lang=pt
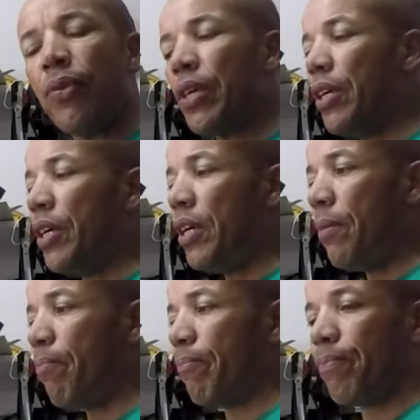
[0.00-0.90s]

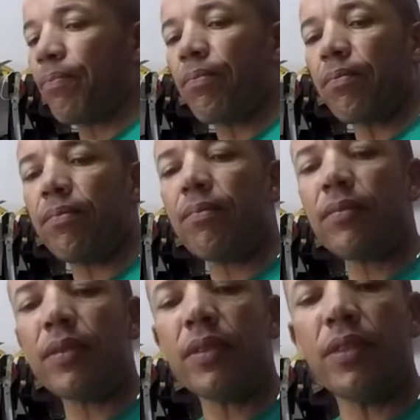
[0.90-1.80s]
e
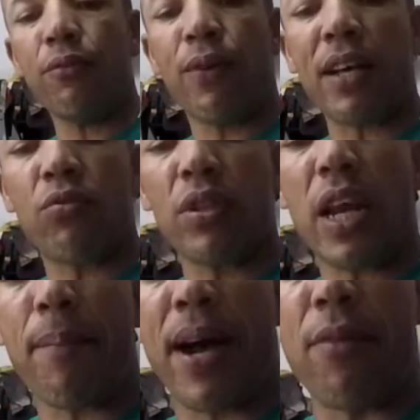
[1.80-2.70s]
faço o
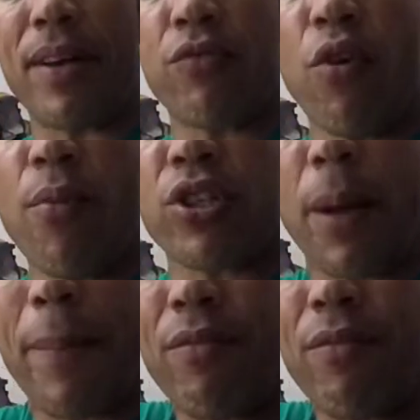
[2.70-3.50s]
trabalho, mas vou mostrar para